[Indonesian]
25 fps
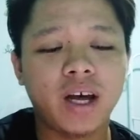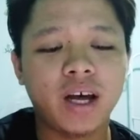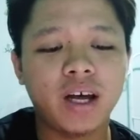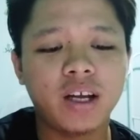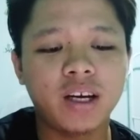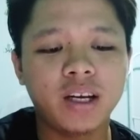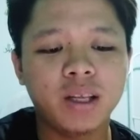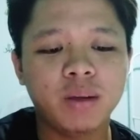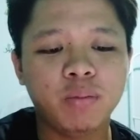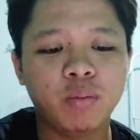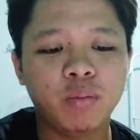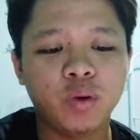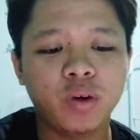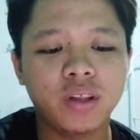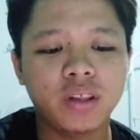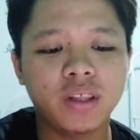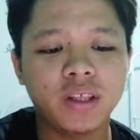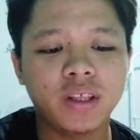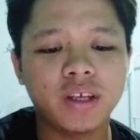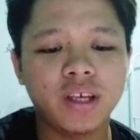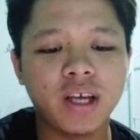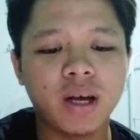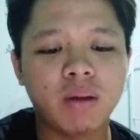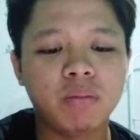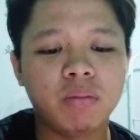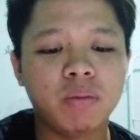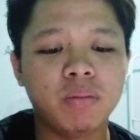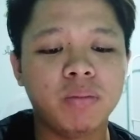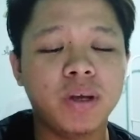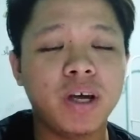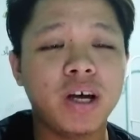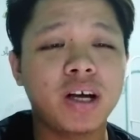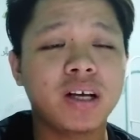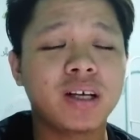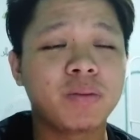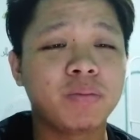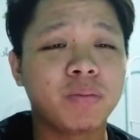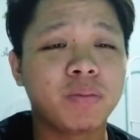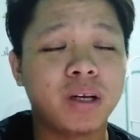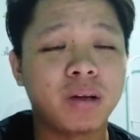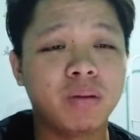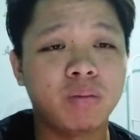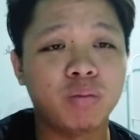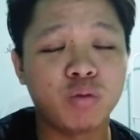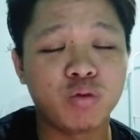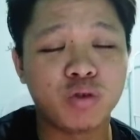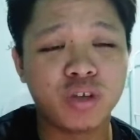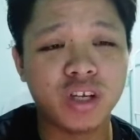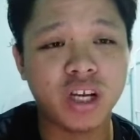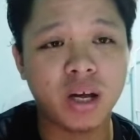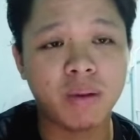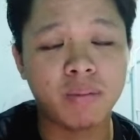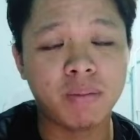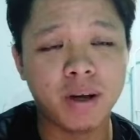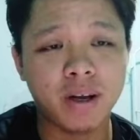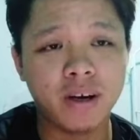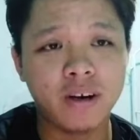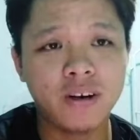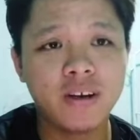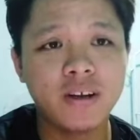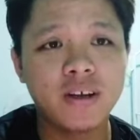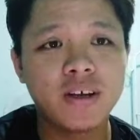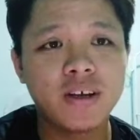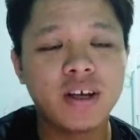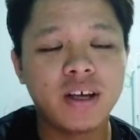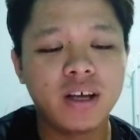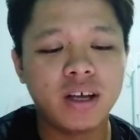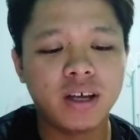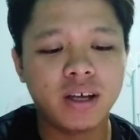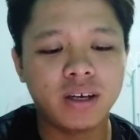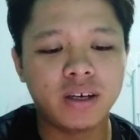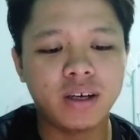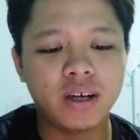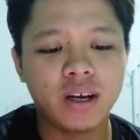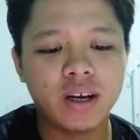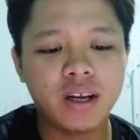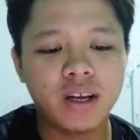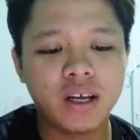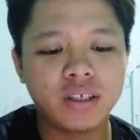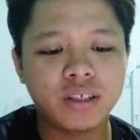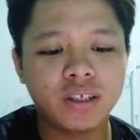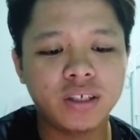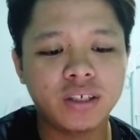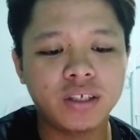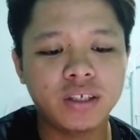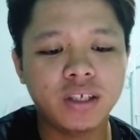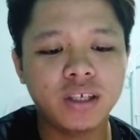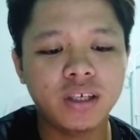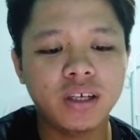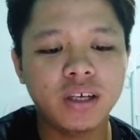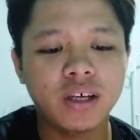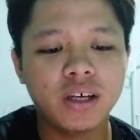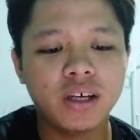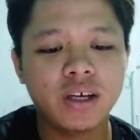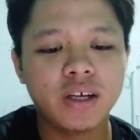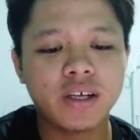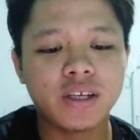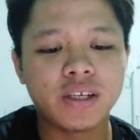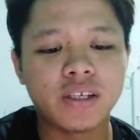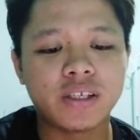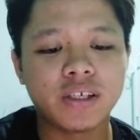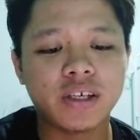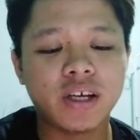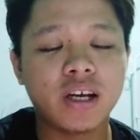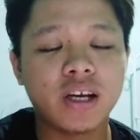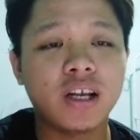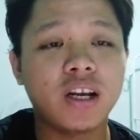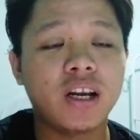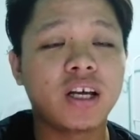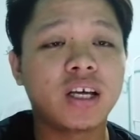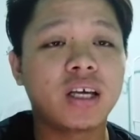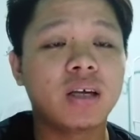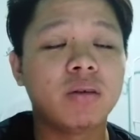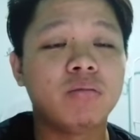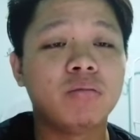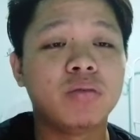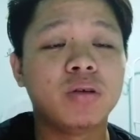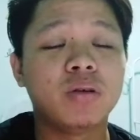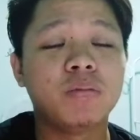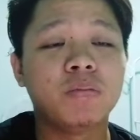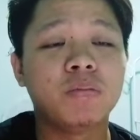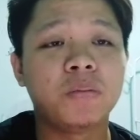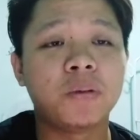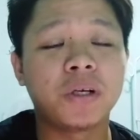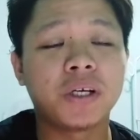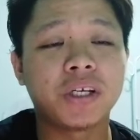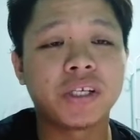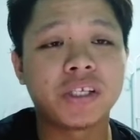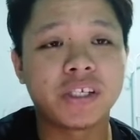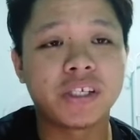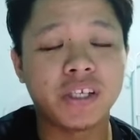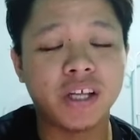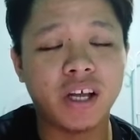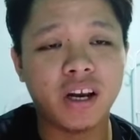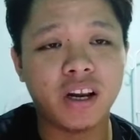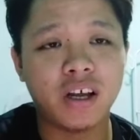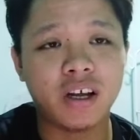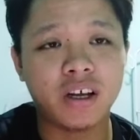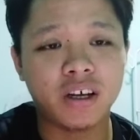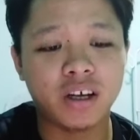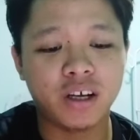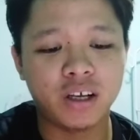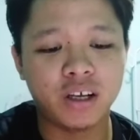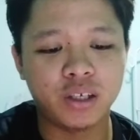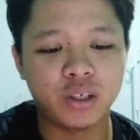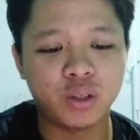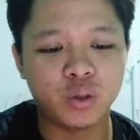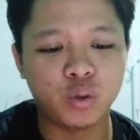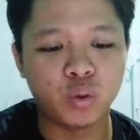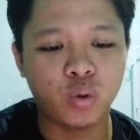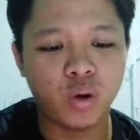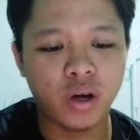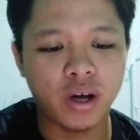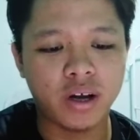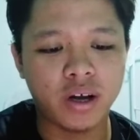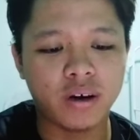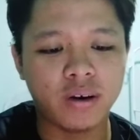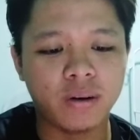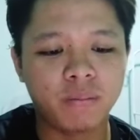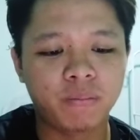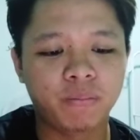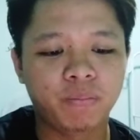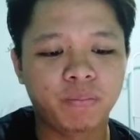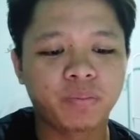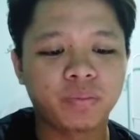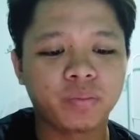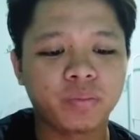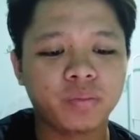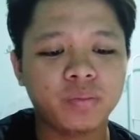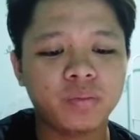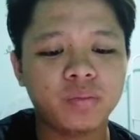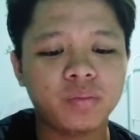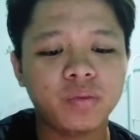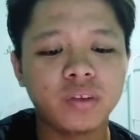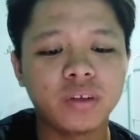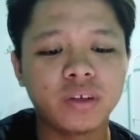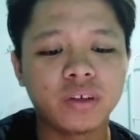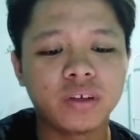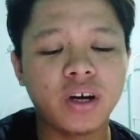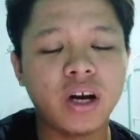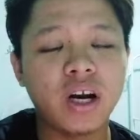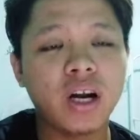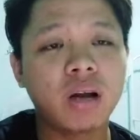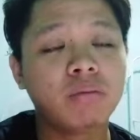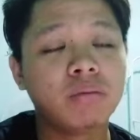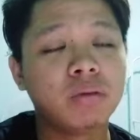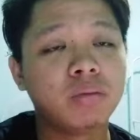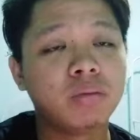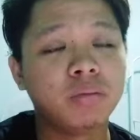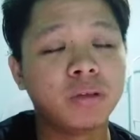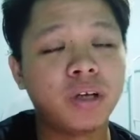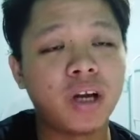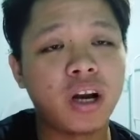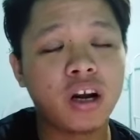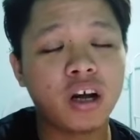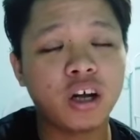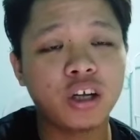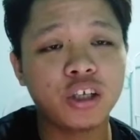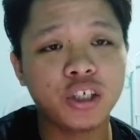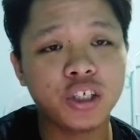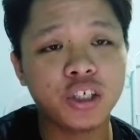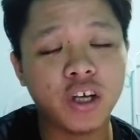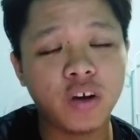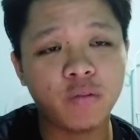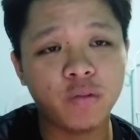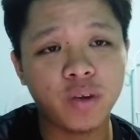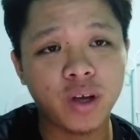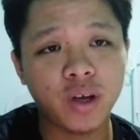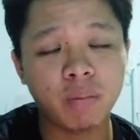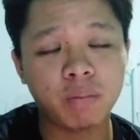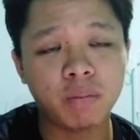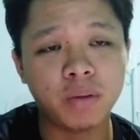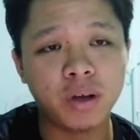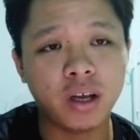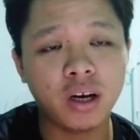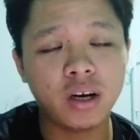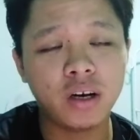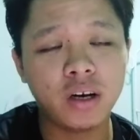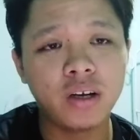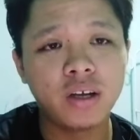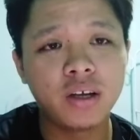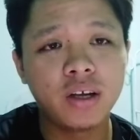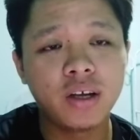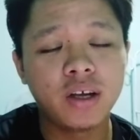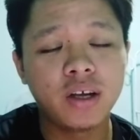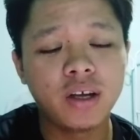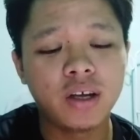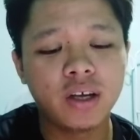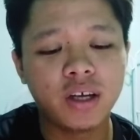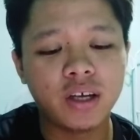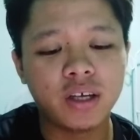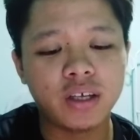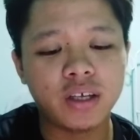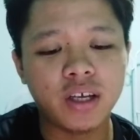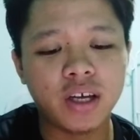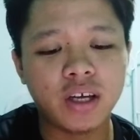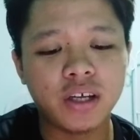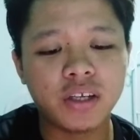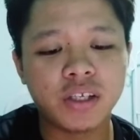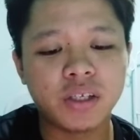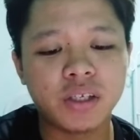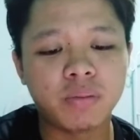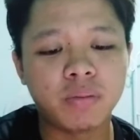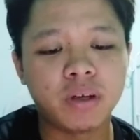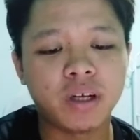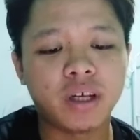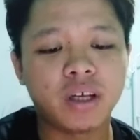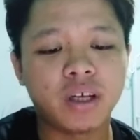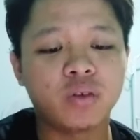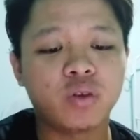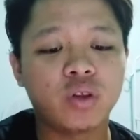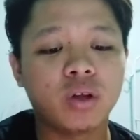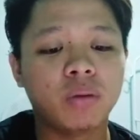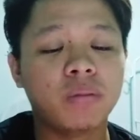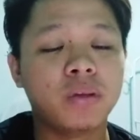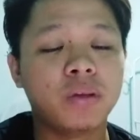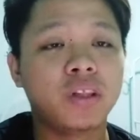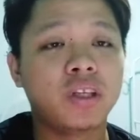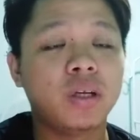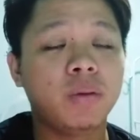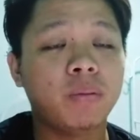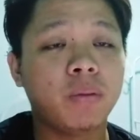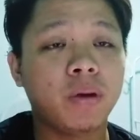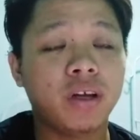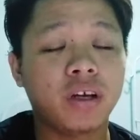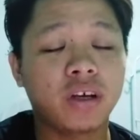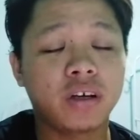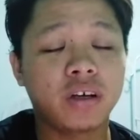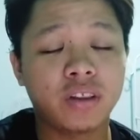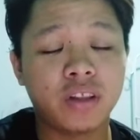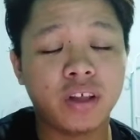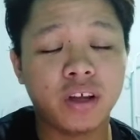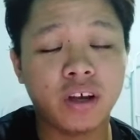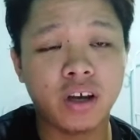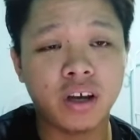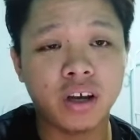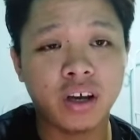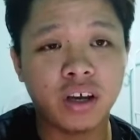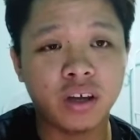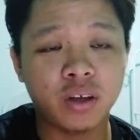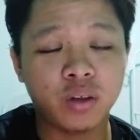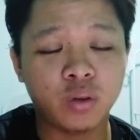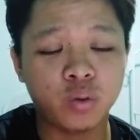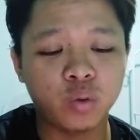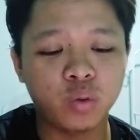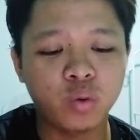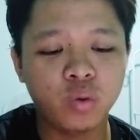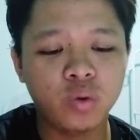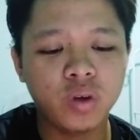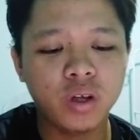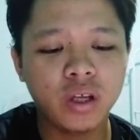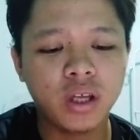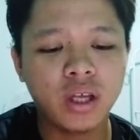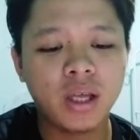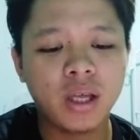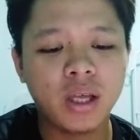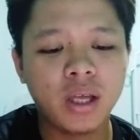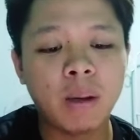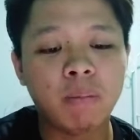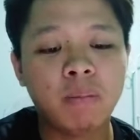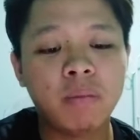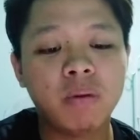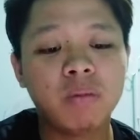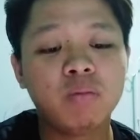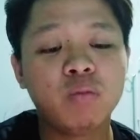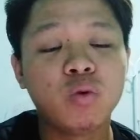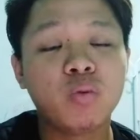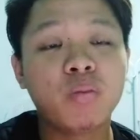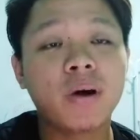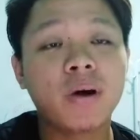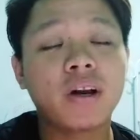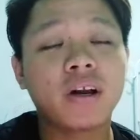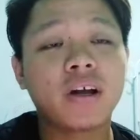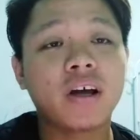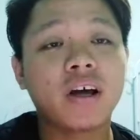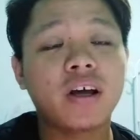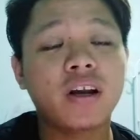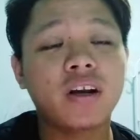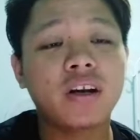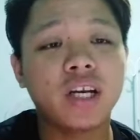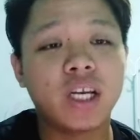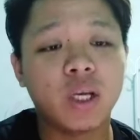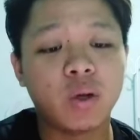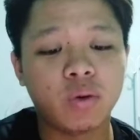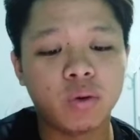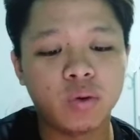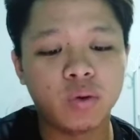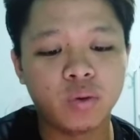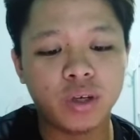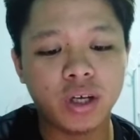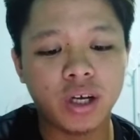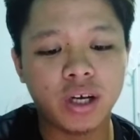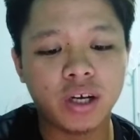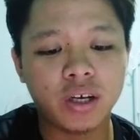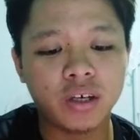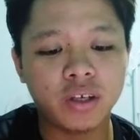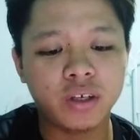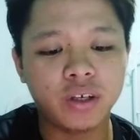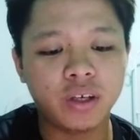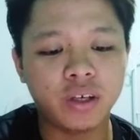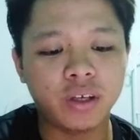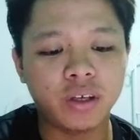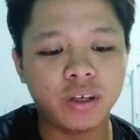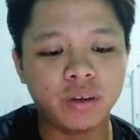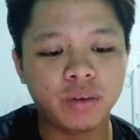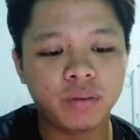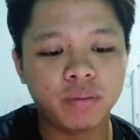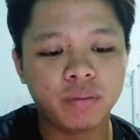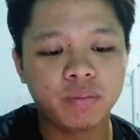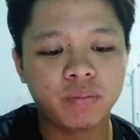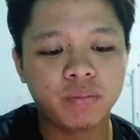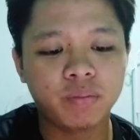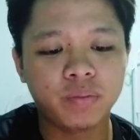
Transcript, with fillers: ahli politik yang memihak kepada Musa Aman dan Hajiji sekali lagi mempersalahkan Johar kerana membenarkan Syafi Abdal yang sebagai ketua menteri pada ketika itu membubarkan Dewan Undangan Negeri.